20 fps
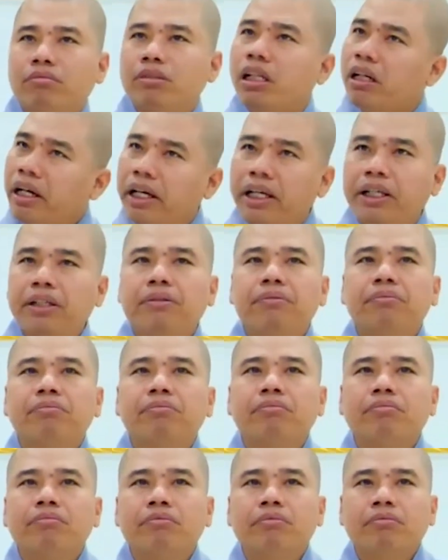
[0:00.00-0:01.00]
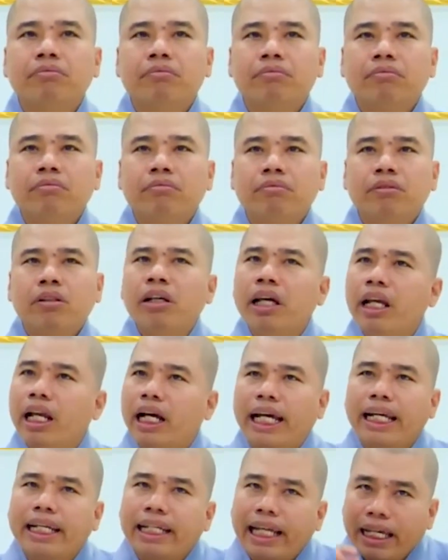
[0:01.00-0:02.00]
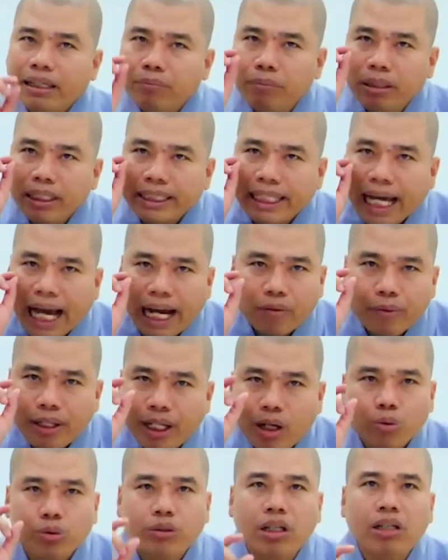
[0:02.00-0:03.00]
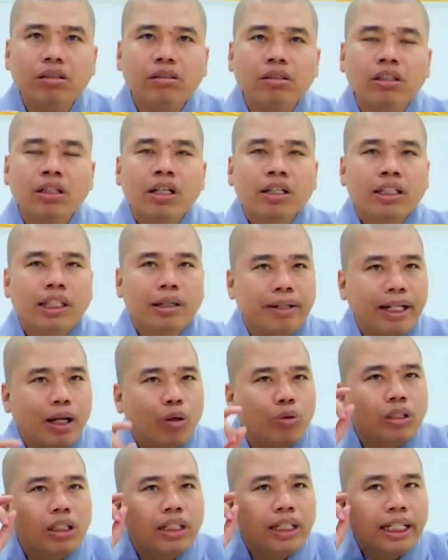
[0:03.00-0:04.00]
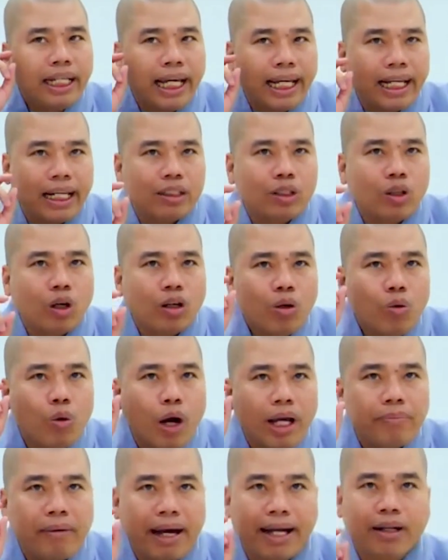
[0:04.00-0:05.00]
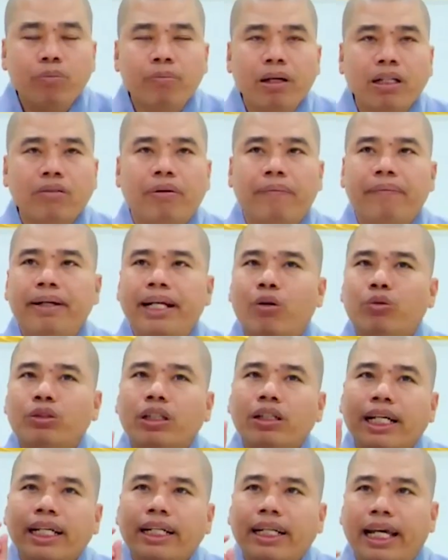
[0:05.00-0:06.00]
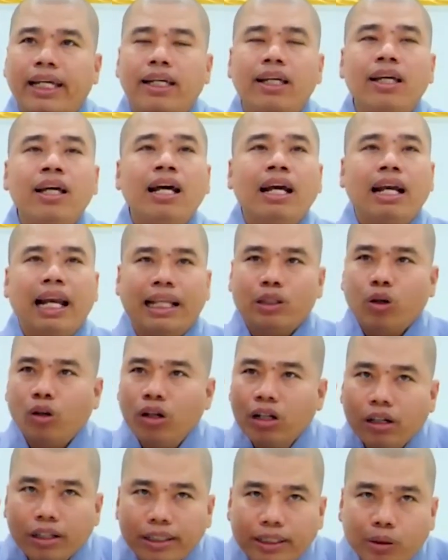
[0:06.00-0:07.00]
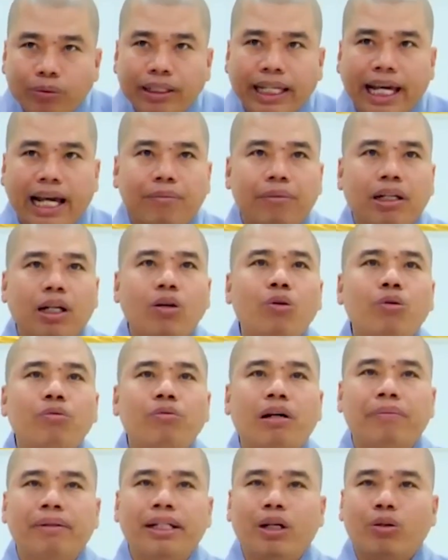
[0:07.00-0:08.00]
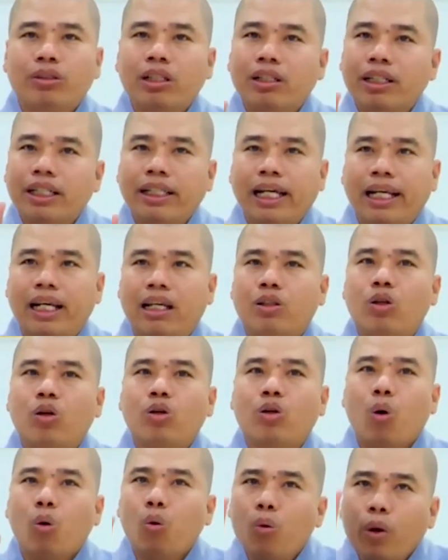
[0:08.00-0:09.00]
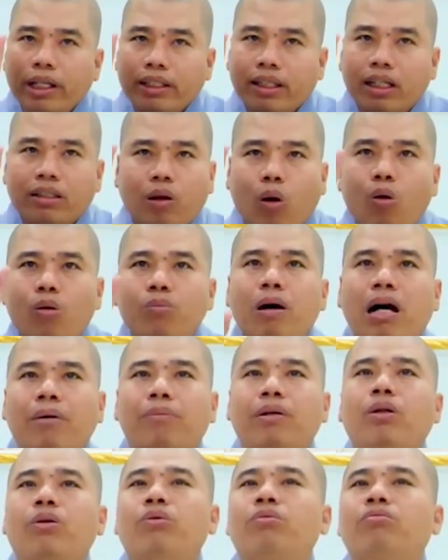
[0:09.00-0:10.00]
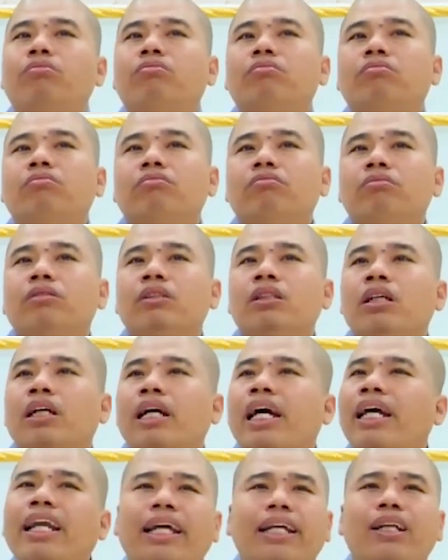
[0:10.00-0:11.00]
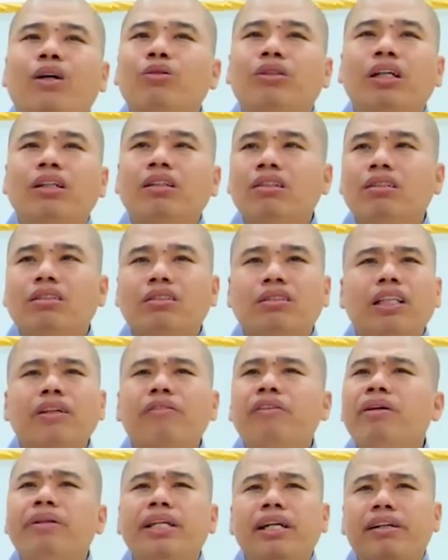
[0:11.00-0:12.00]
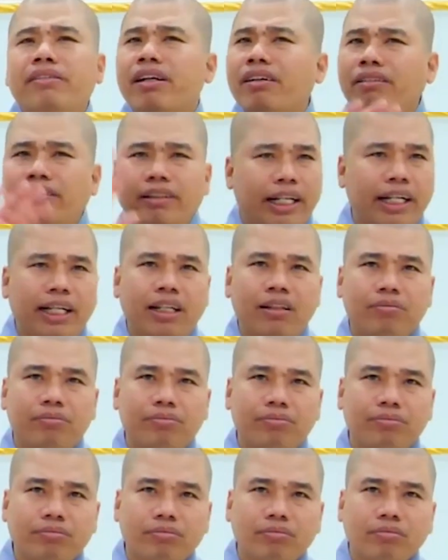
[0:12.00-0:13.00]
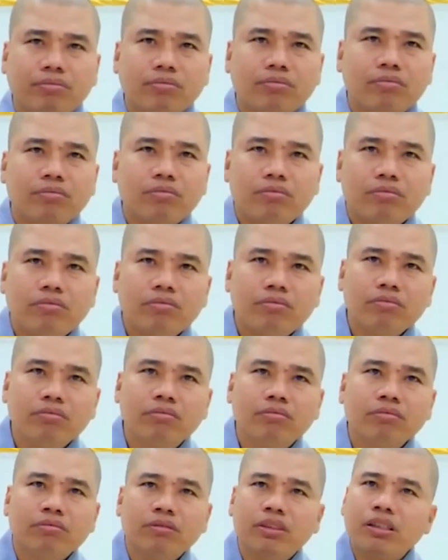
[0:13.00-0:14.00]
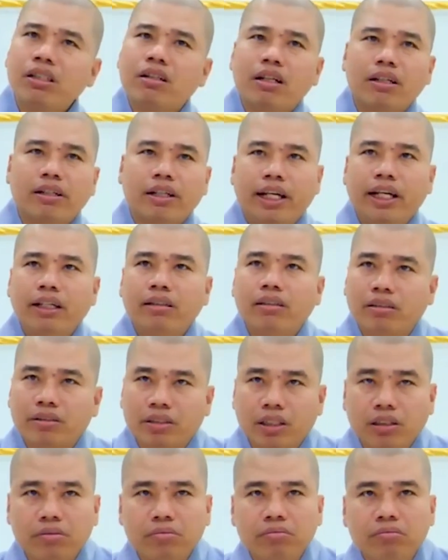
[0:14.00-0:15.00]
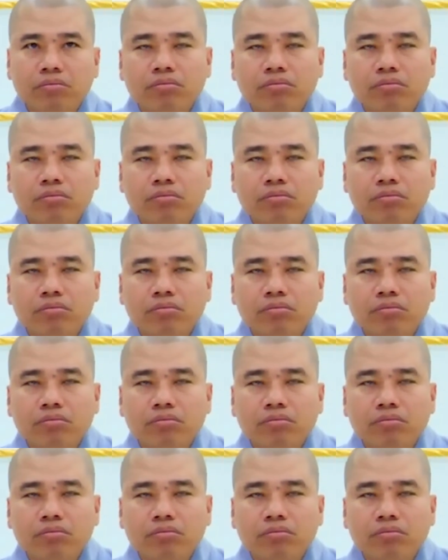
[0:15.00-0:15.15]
rất hay. Có nghĩa là cái này mình cần phải đầu tư. Vì mình đầu tư cái này là cho cái huệ mạng của mình, và mình đầu tư cái này là cho người trong nhà mình luôn, và mình đầu tư cái này là cho củ nguyên thất tổ ông bà mình luôn. Cái này đầu tư được, tivi bây giờ rất rẻ, rất là rẻ thật sự.